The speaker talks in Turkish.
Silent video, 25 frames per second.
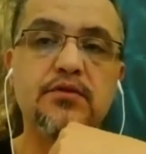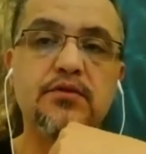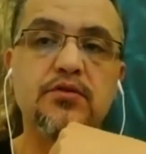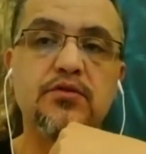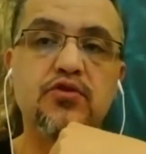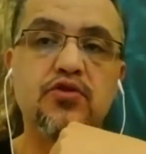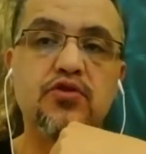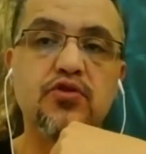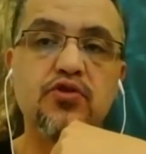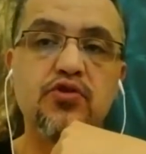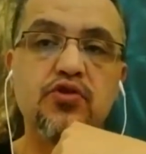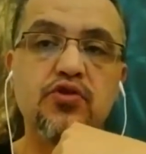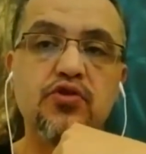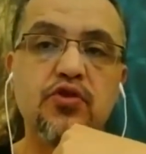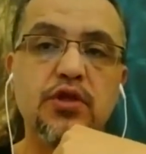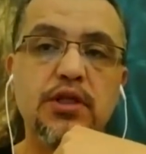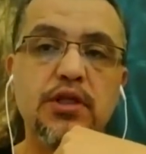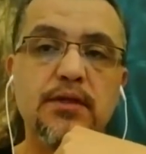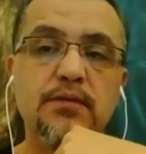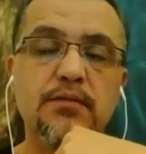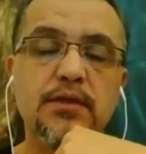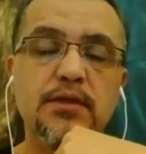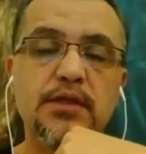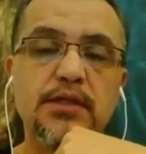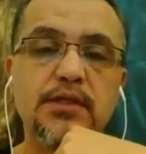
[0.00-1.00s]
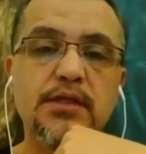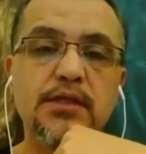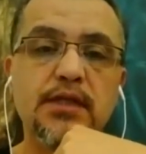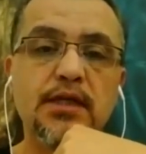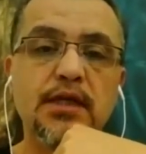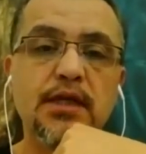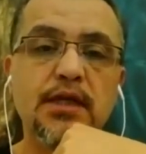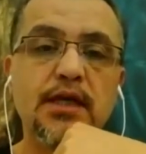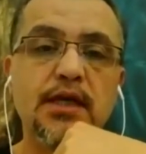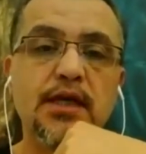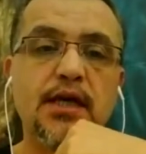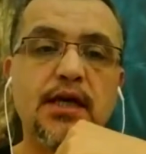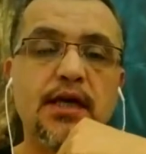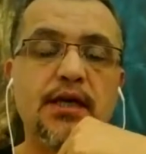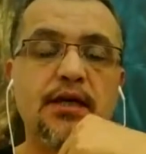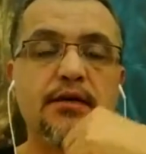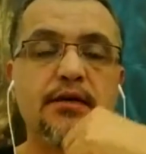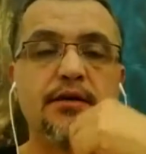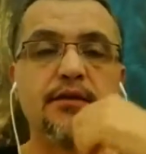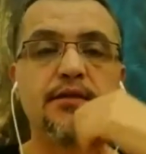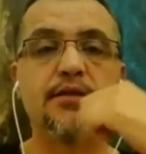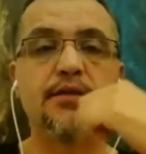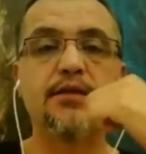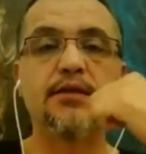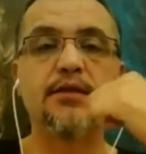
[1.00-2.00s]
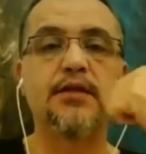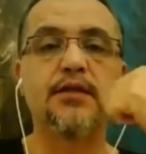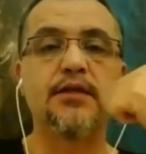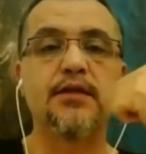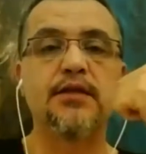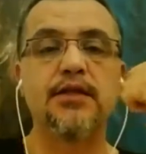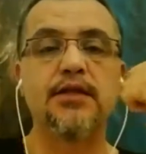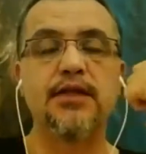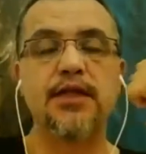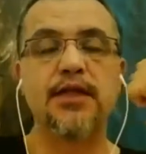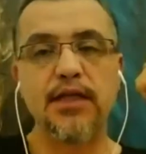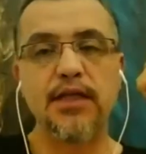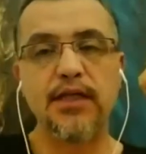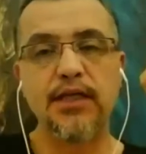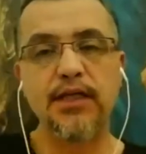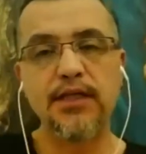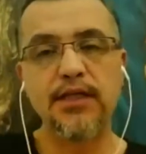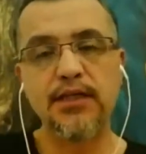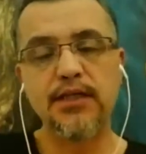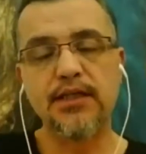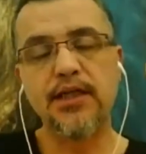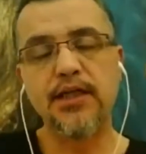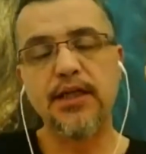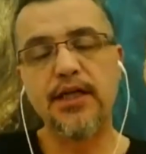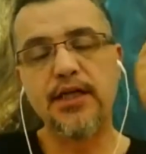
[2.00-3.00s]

şunu söyleyebiliriz. Genellikle